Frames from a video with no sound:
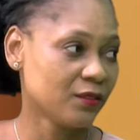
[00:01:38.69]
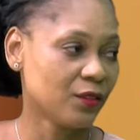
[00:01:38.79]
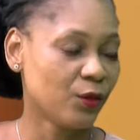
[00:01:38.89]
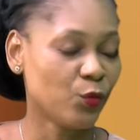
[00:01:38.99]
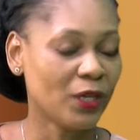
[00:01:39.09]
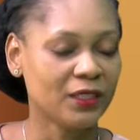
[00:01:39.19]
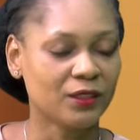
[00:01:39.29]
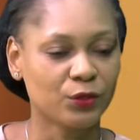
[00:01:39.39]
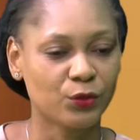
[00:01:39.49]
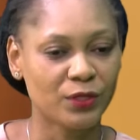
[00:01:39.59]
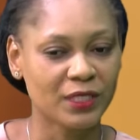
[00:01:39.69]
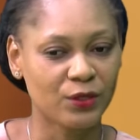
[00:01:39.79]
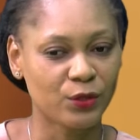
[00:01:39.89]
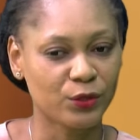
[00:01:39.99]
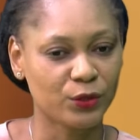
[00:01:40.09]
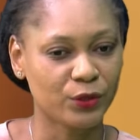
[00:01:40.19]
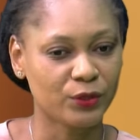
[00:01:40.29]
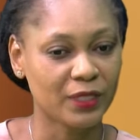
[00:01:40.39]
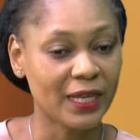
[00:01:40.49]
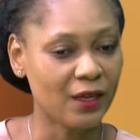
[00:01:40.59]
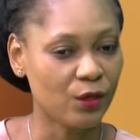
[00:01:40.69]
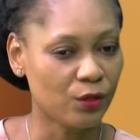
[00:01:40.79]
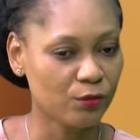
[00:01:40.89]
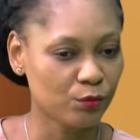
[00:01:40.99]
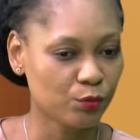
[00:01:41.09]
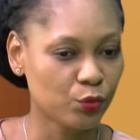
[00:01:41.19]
un moyen que le Seigneur donne à l'homme mm.